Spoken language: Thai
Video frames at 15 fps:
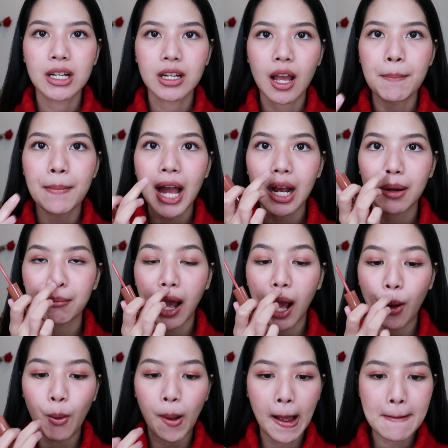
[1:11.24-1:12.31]
เนื้อบาง
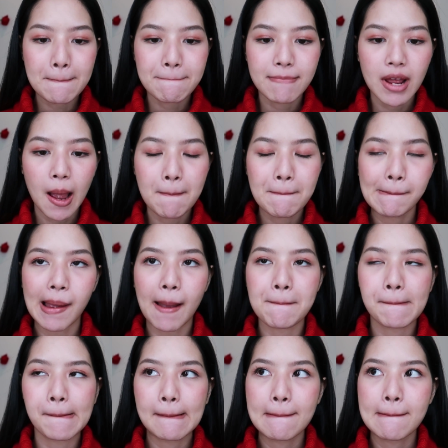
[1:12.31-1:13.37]
เบาอะแบบ